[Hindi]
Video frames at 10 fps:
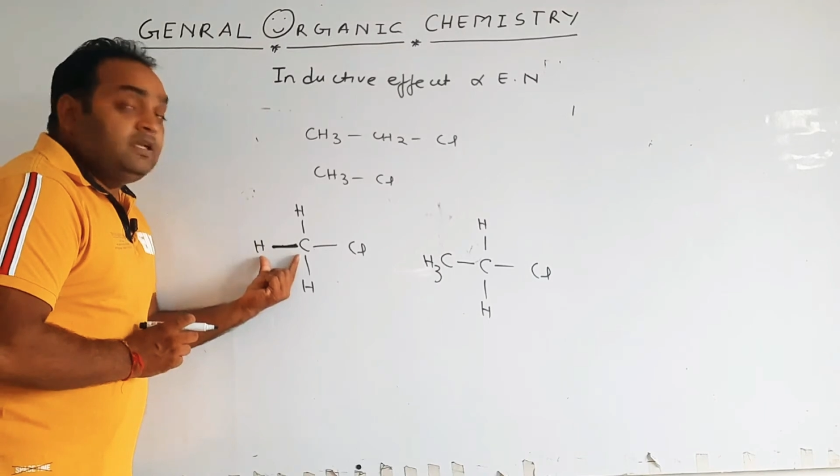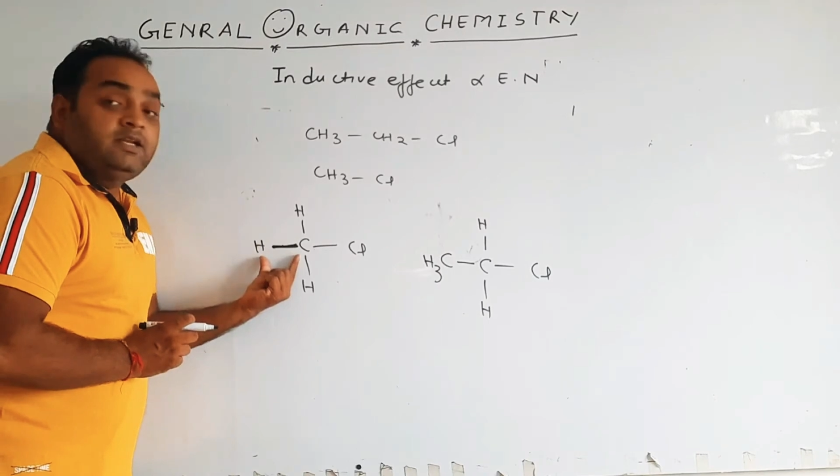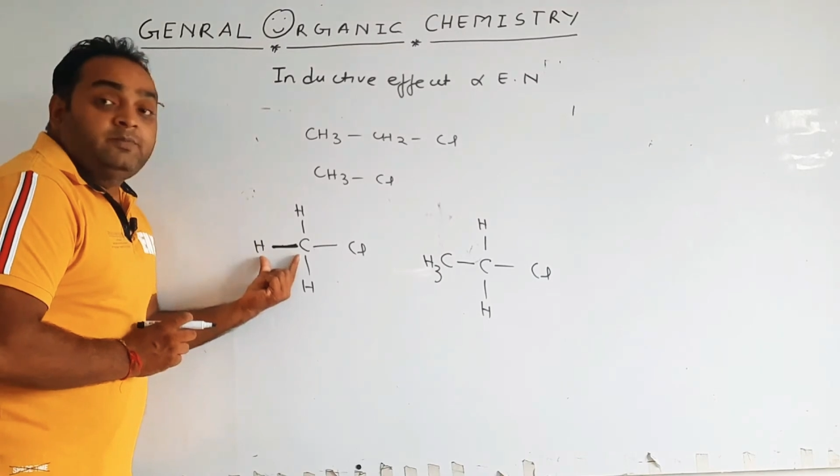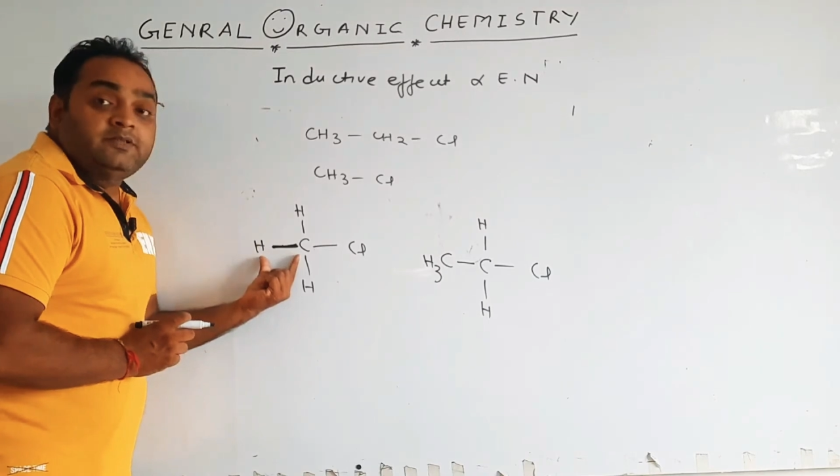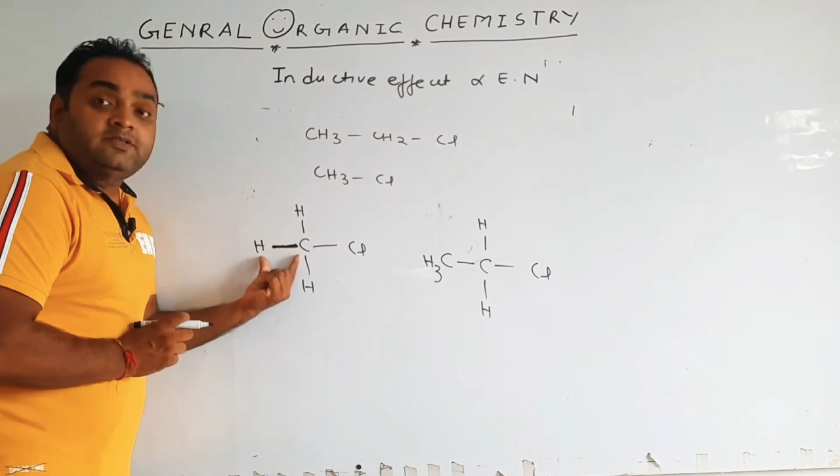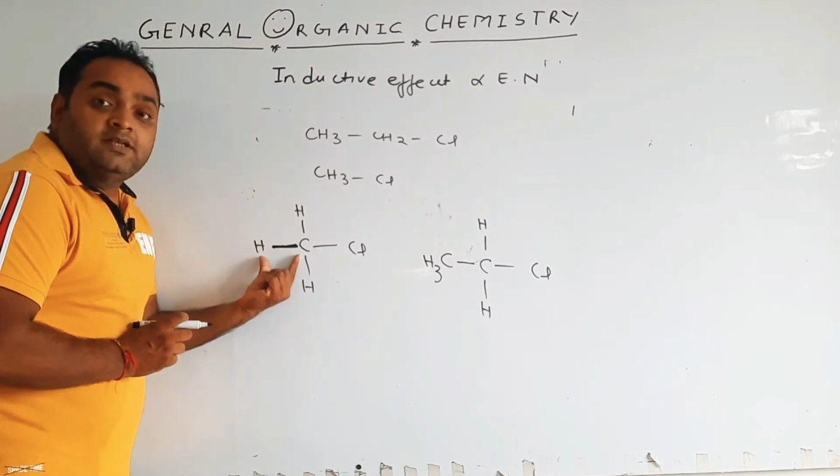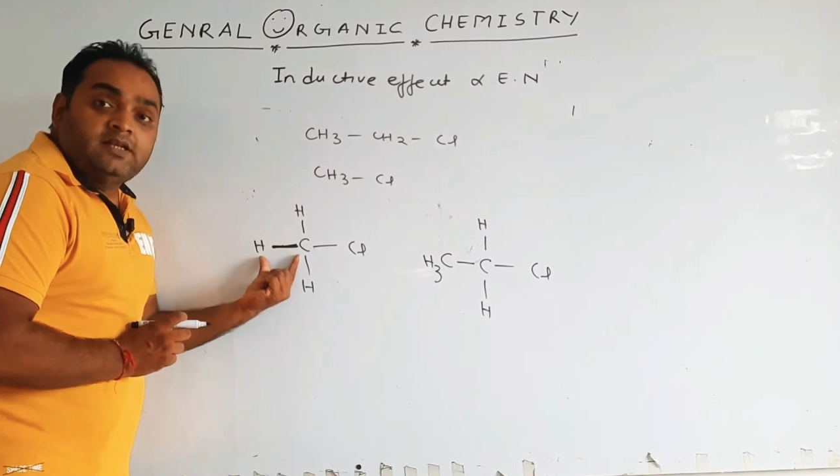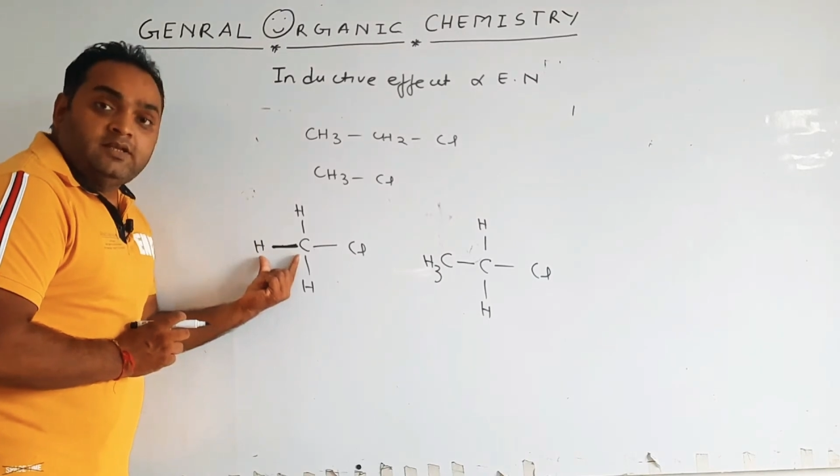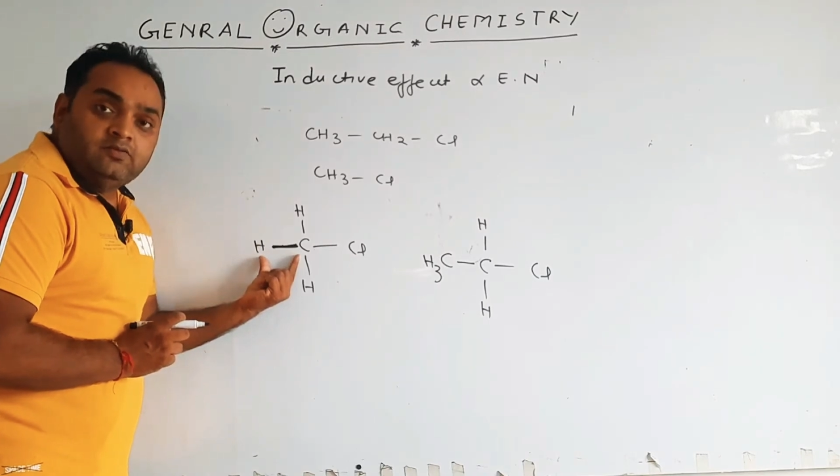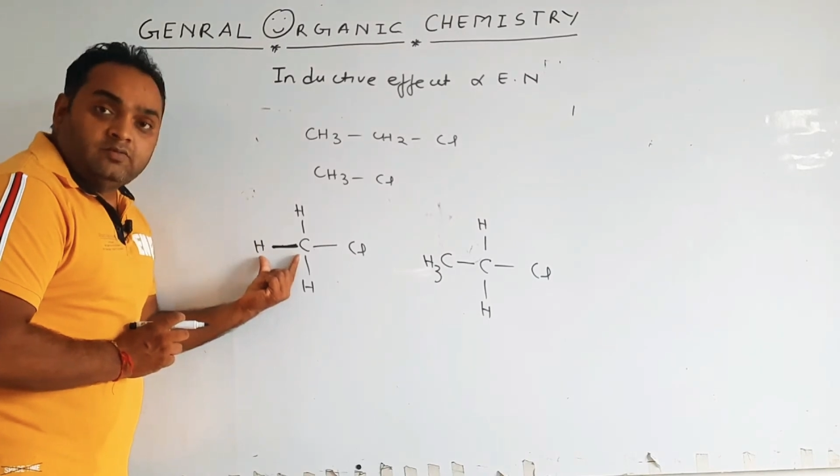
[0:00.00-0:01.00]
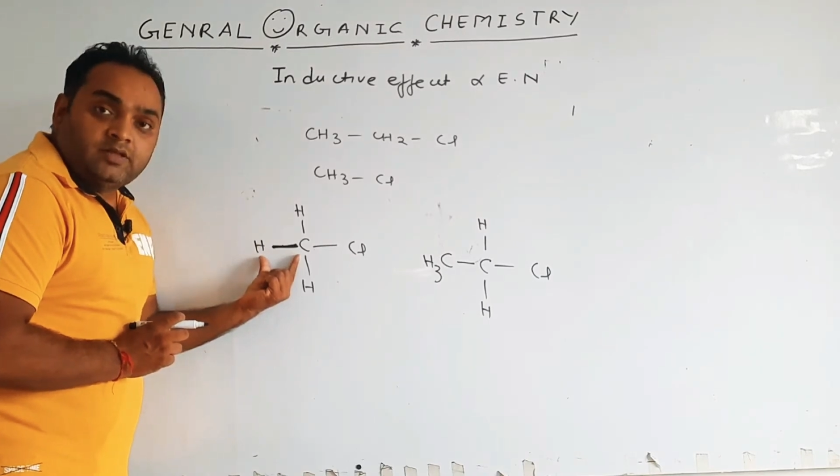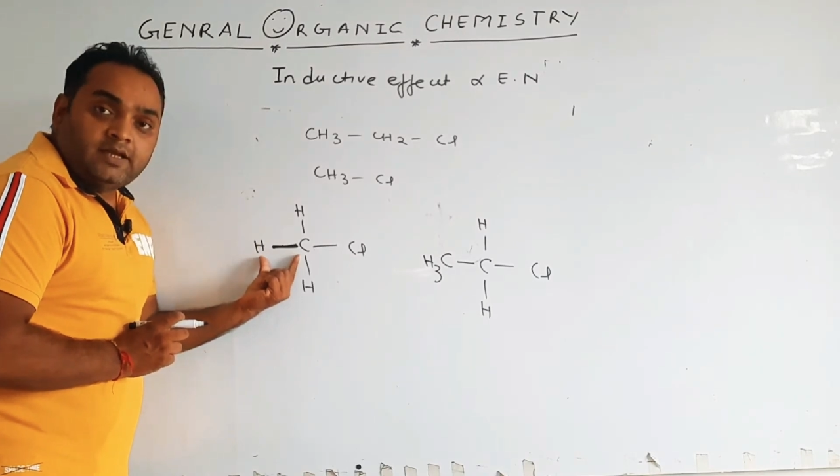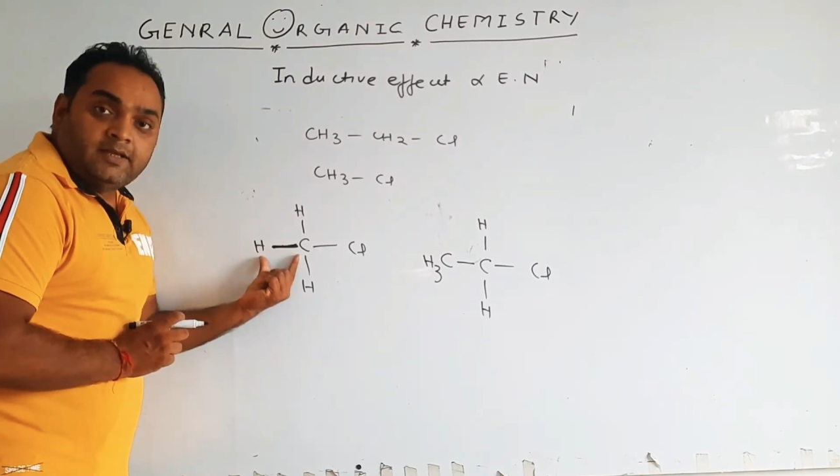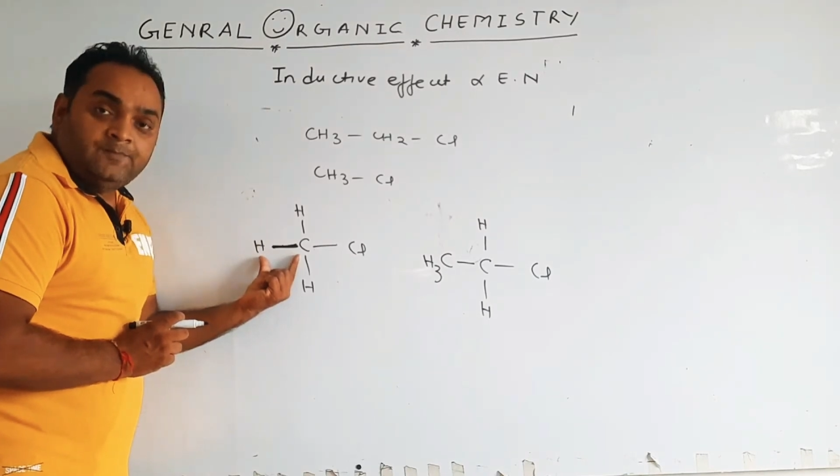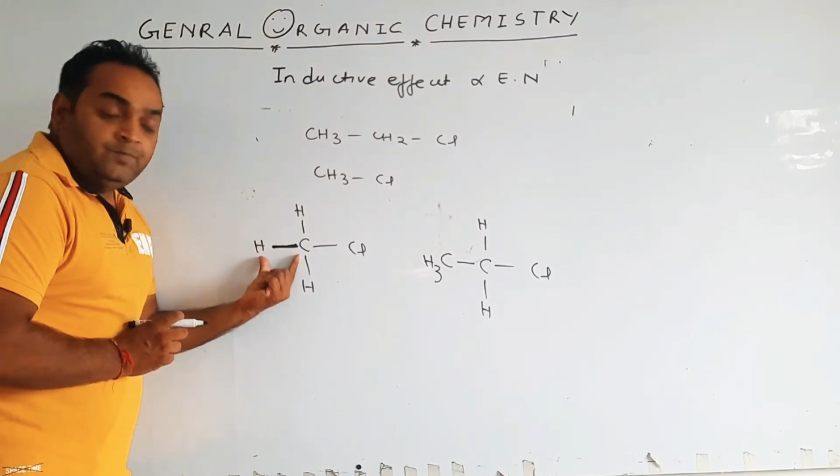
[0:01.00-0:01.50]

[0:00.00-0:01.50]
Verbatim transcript: या रिपल्सन नहीं होता है